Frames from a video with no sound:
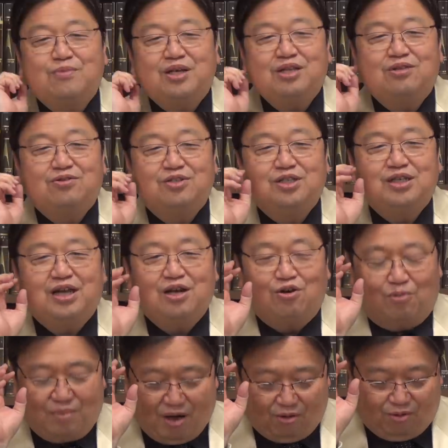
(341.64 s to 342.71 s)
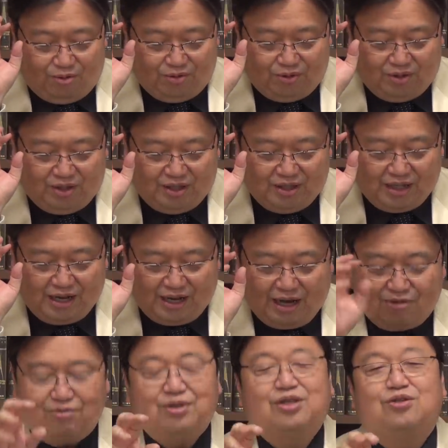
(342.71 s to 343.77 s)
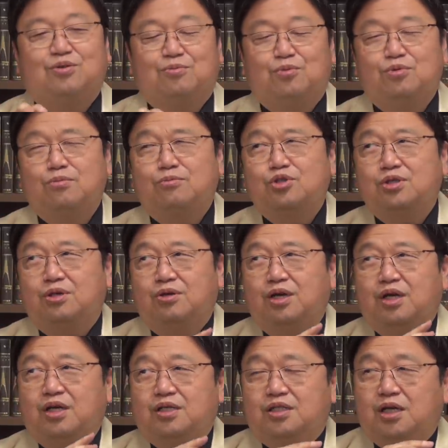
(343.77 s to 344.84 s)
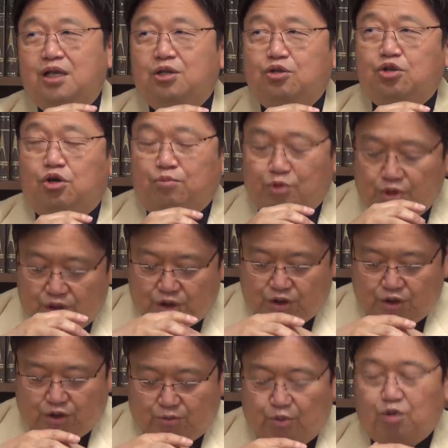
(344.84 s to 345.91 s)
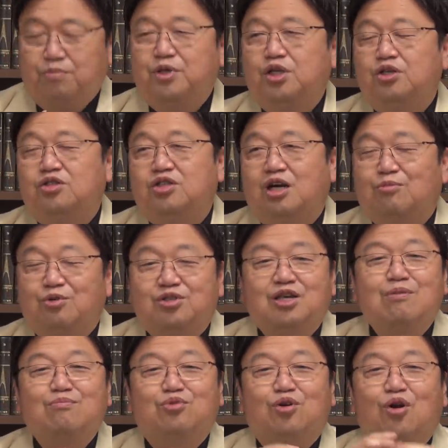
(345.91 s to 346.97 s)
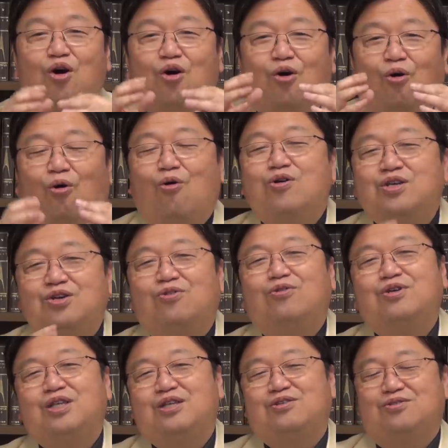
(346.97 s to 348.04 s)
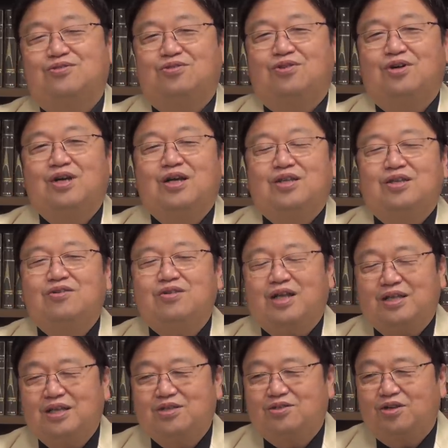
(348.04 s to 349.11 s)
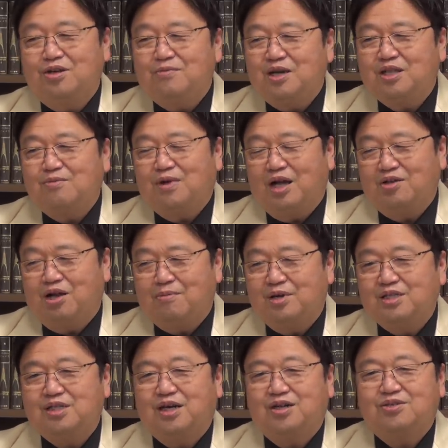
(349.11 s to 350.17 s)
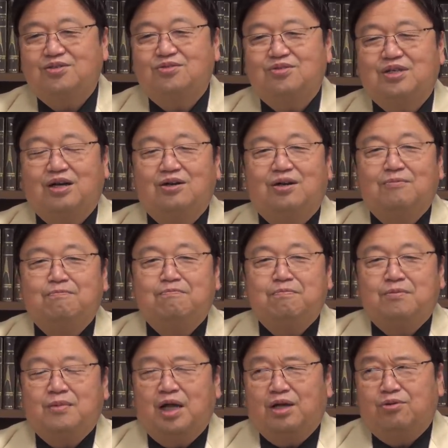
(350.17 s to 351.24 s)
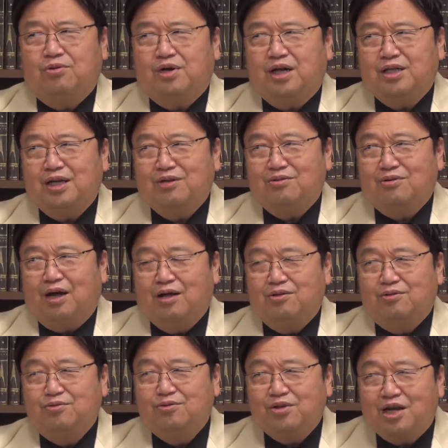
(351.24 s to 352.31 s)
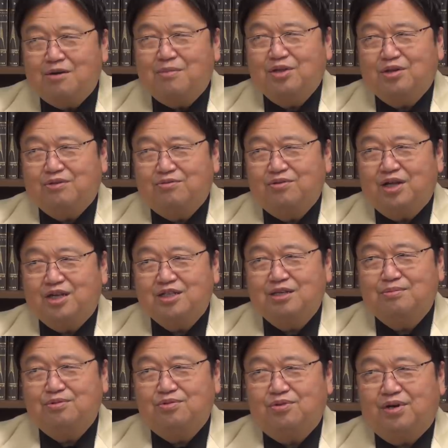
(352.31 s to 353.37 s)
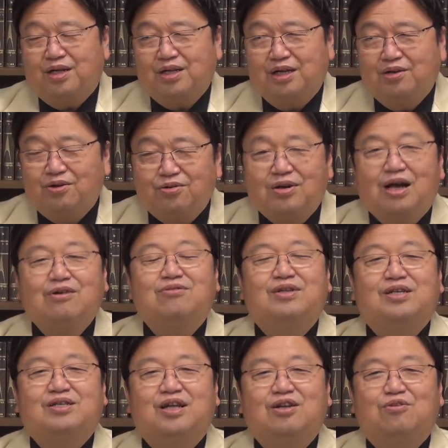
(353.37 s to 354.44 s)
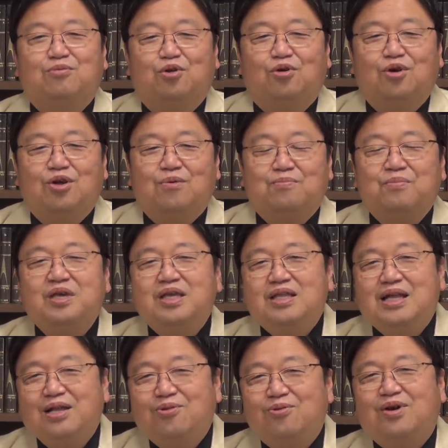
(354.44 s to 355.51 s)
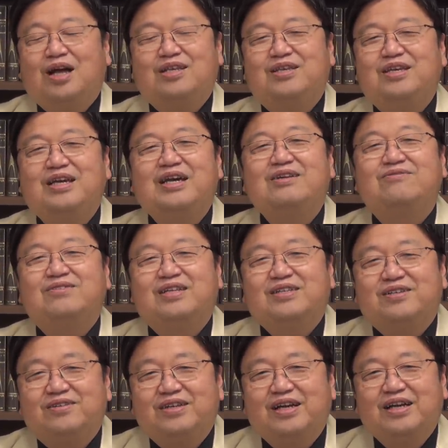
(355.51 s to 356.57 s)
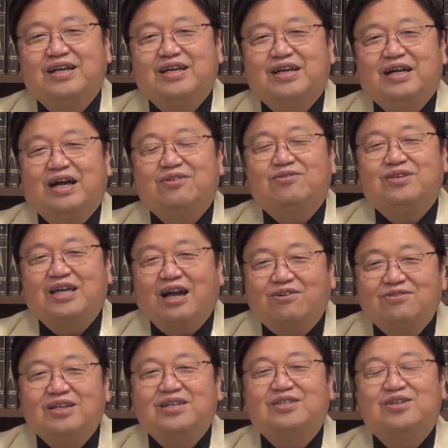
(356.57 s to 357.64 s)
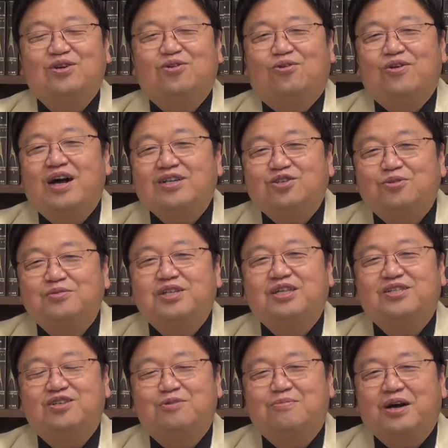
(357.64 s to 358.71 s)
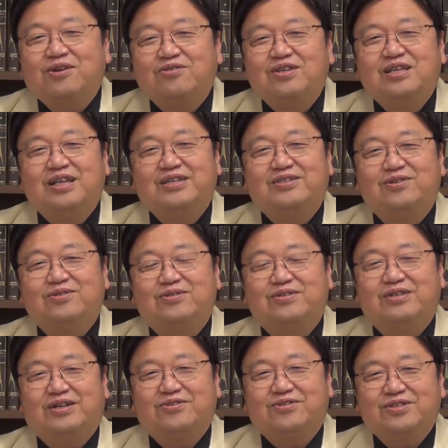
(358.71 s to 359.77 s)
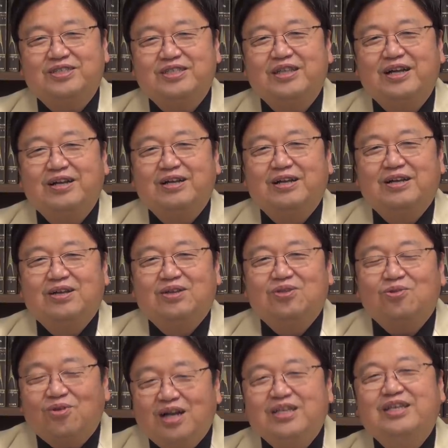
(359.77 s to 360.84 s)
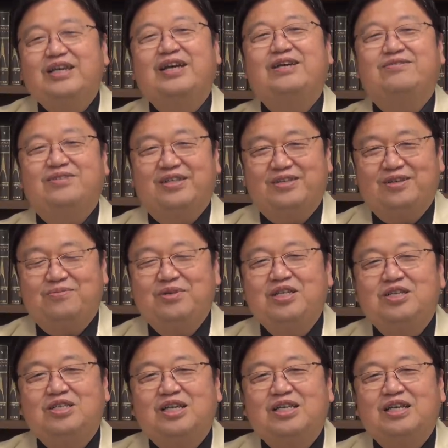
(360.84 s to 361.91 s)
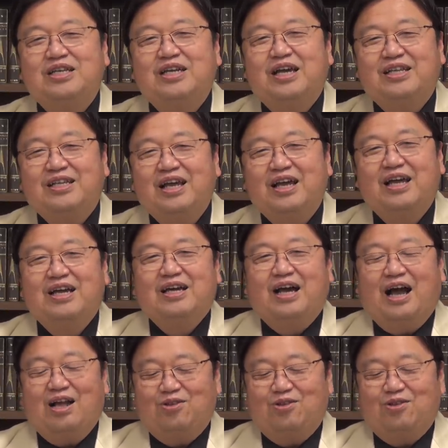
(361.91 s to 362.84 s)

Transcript: までの事件を、ま本気で書くですよ。も、もちろん、セットも衣装もミニチュアも全部本気本気で作ると。というようなね、それまでもあの、アマチュアが作った、あの、帰ってきる、あの、ウルトラマンとかウルトラセブンとかね、いろいろあるんですけども、みんなどっか逃げるんですよね。あの、ギャグですよ、お遊びですよ、パロディですよっていうような形で、どっか逃げるんですよ。ミニチュアで逃げて、あ